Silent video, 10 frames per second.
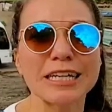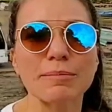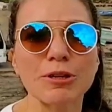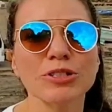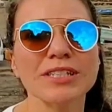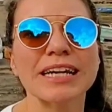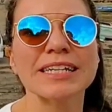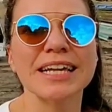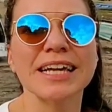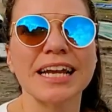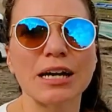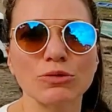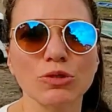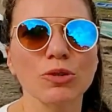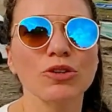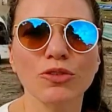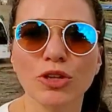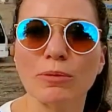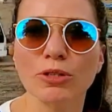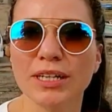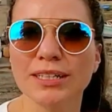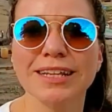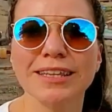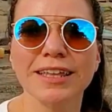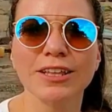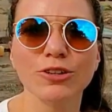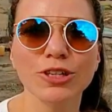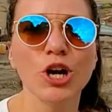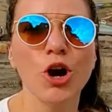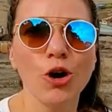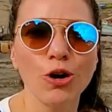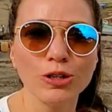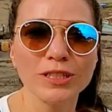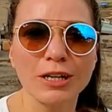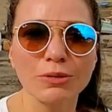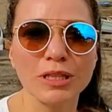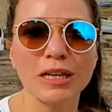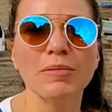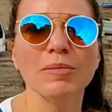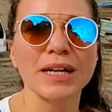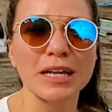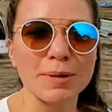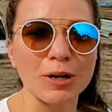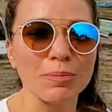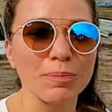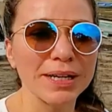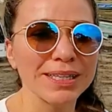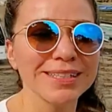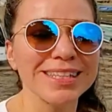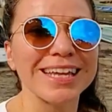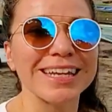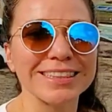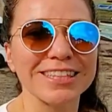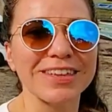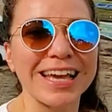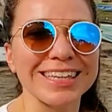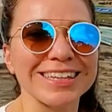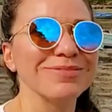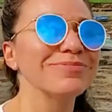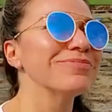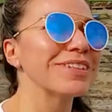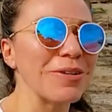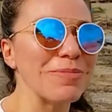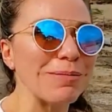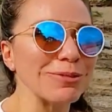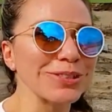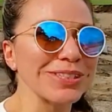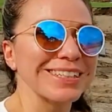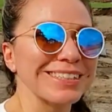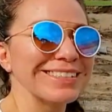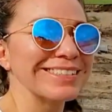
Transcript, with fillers: Este camino se realiza en auto, pero voy a mostrarte el día de hoy otra ruta para que me acompañes en este viaje. ¡Vamos!